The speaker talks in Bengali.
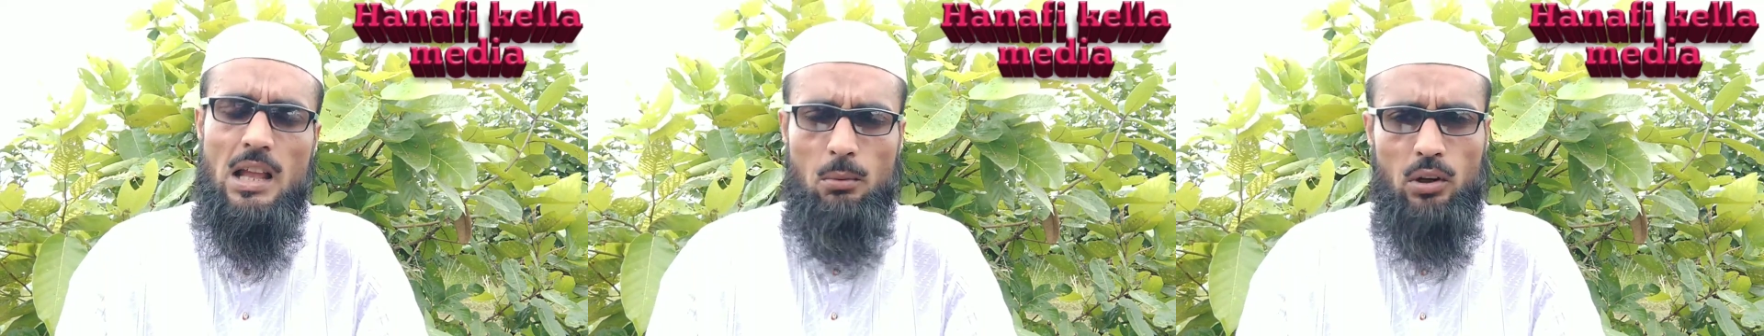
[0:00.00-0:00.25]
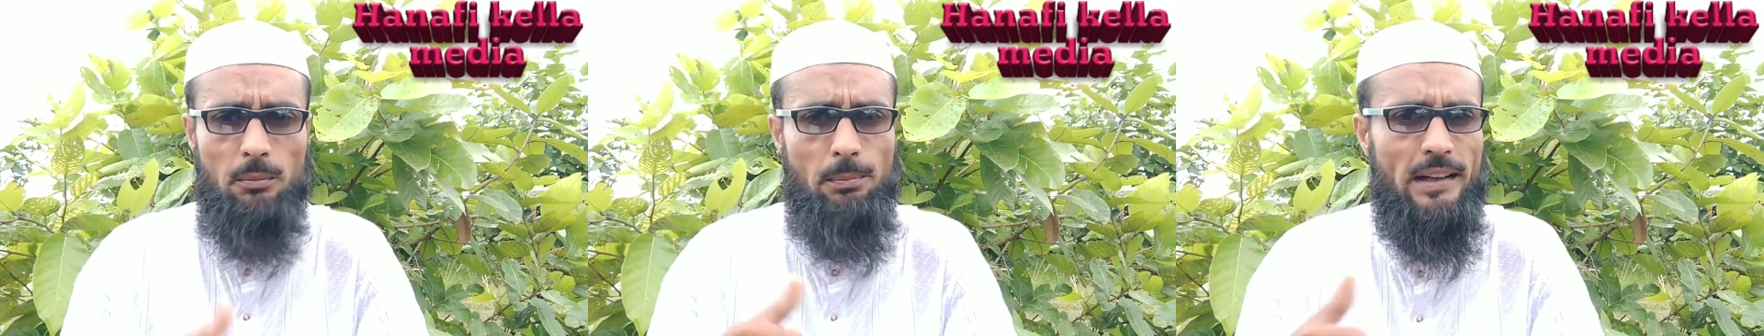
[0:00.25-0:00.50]

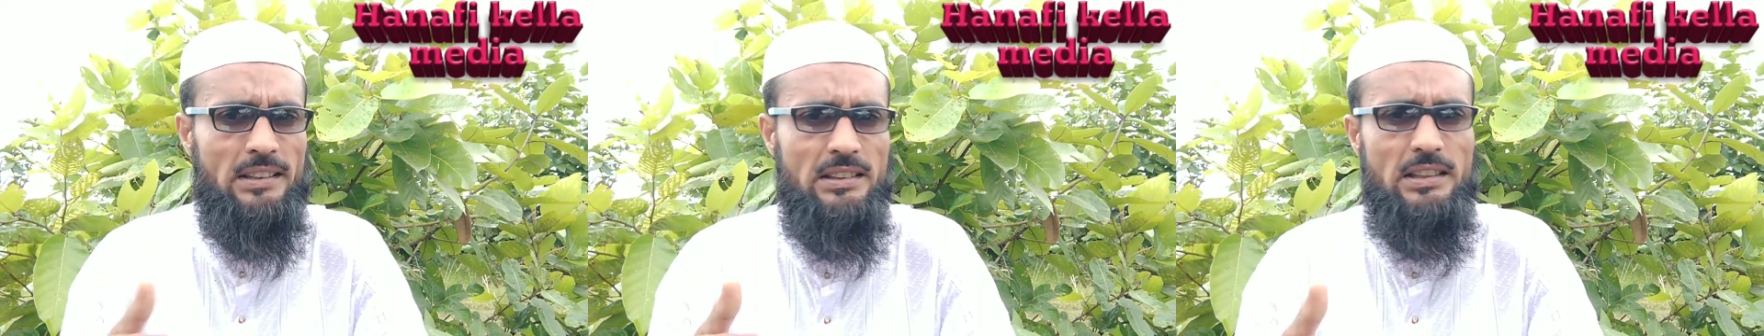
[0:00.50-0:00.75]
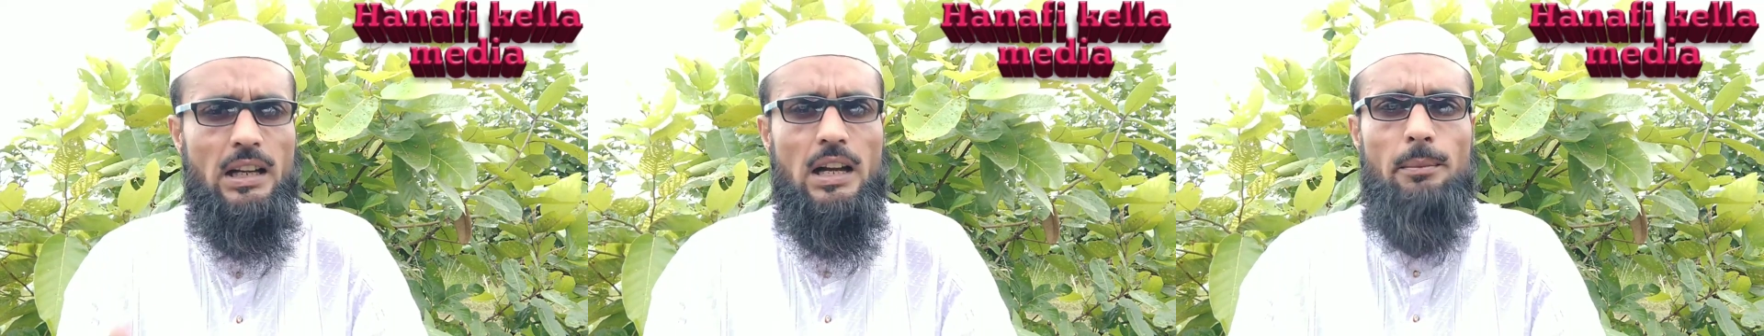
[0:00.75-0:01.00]
এবং পাশে
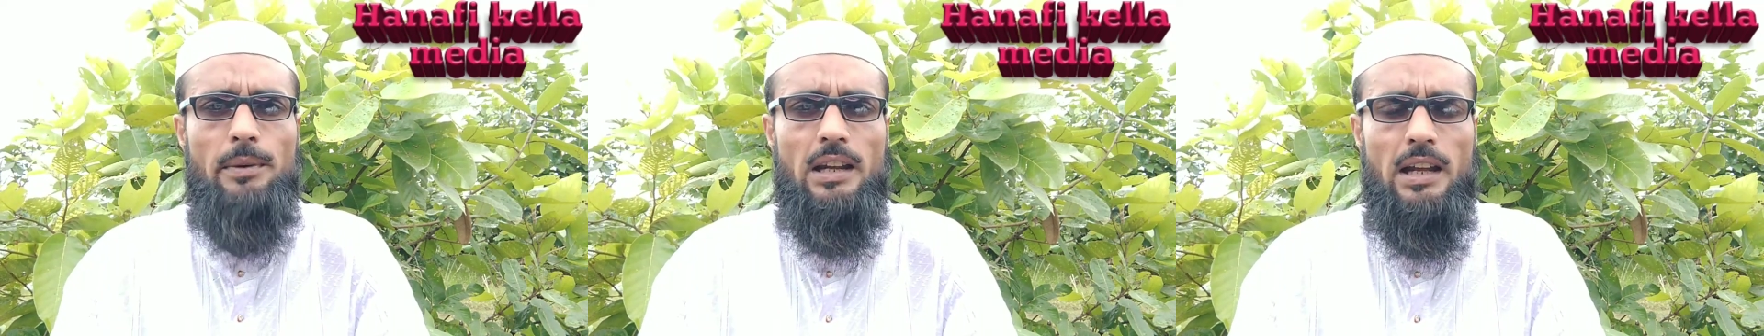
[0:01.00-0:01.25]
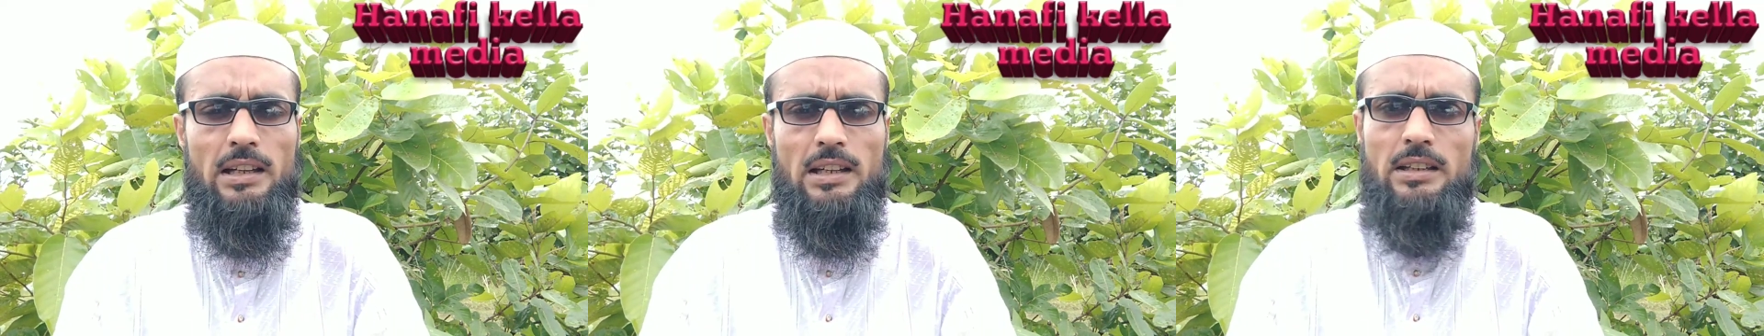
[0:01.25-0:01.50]
থাকা বেল
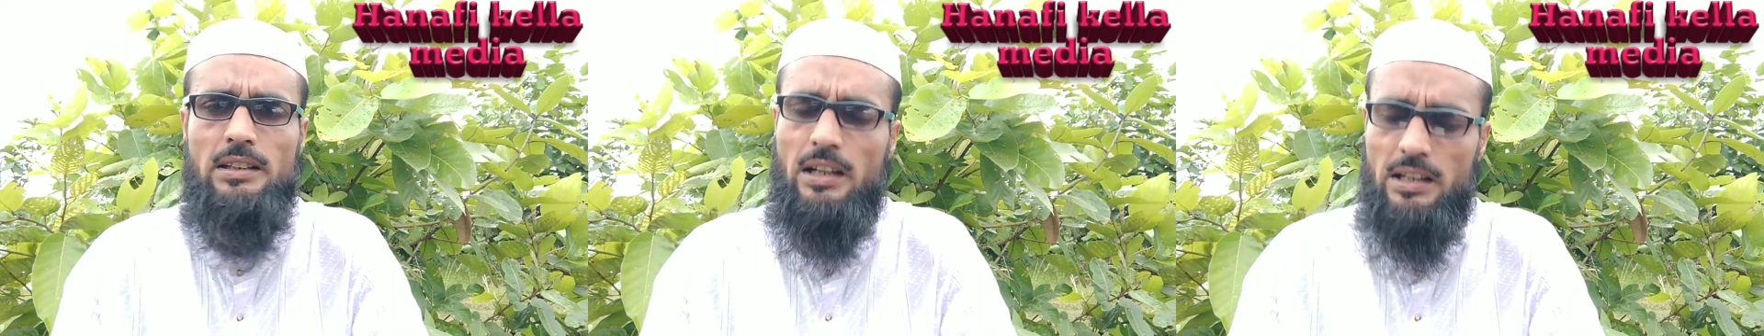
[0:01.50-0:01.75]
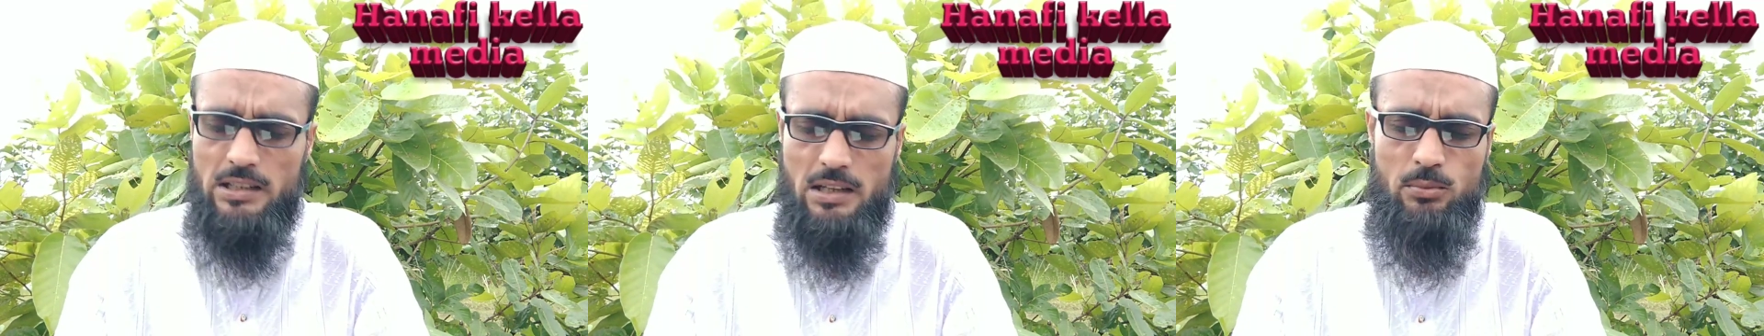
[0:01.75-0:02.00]

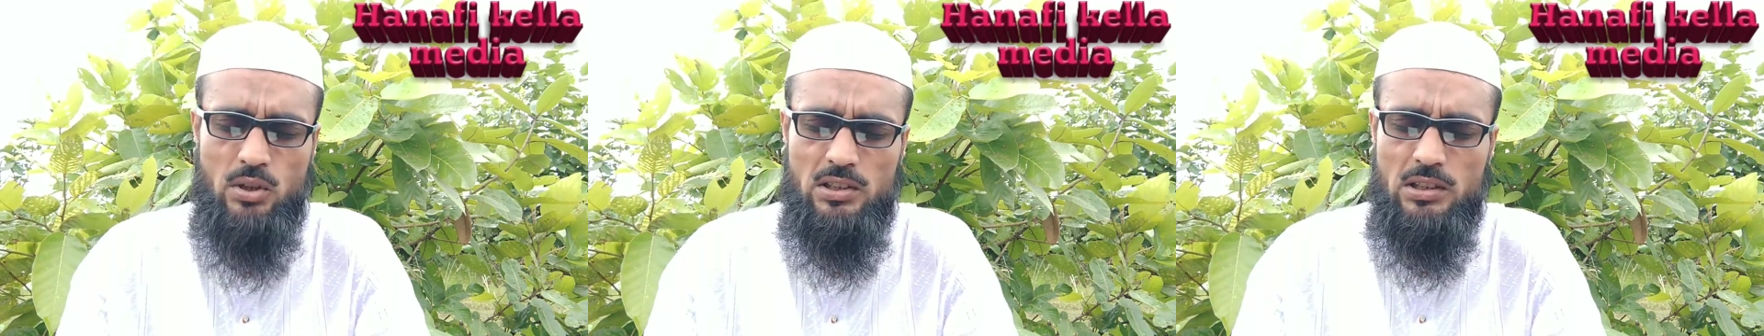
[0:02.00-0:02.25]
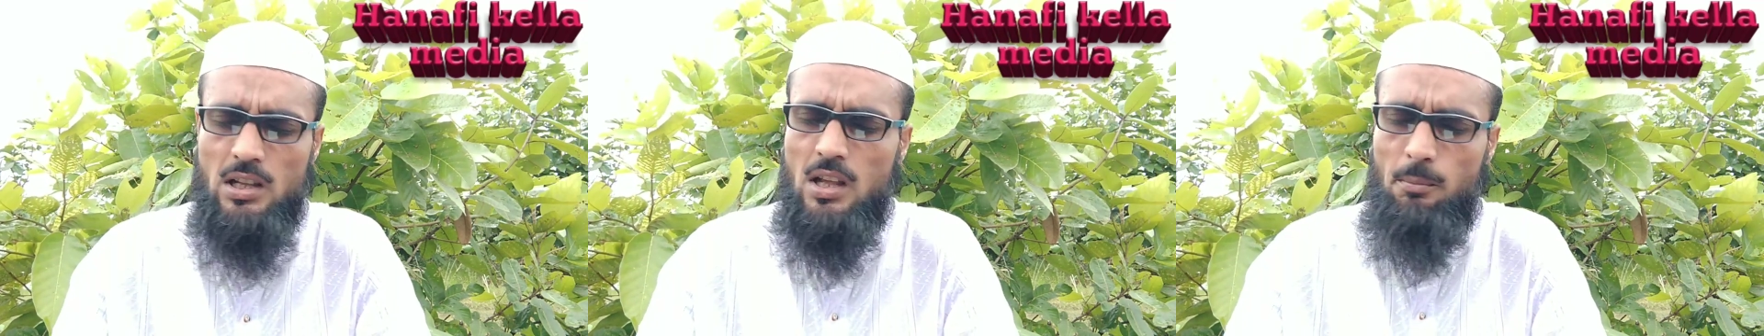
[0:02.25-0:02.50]
আইকনটাকে দাবিয়ে দিন